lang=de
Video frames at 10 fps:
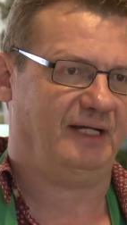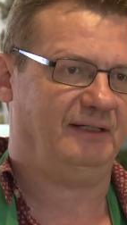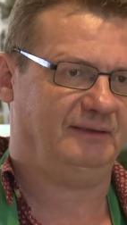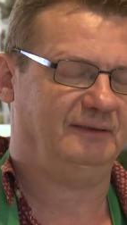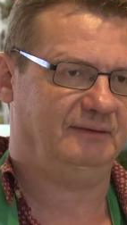Ja.
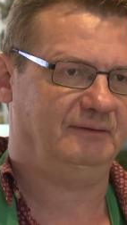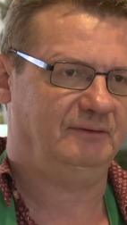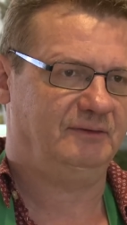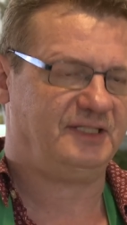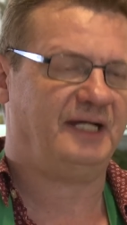
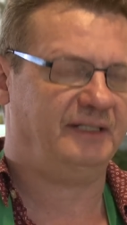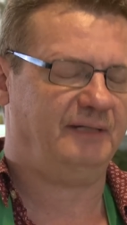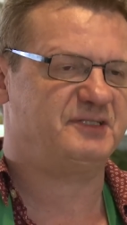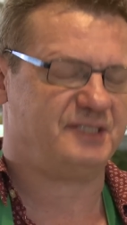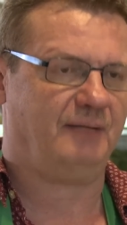Es ist
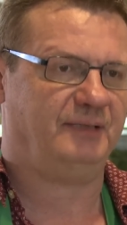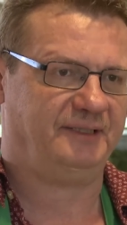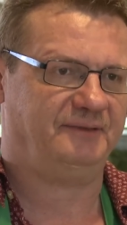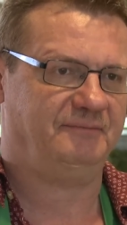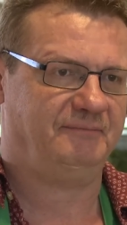angenehmes
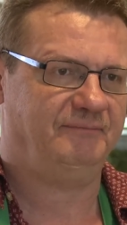Arbeiten.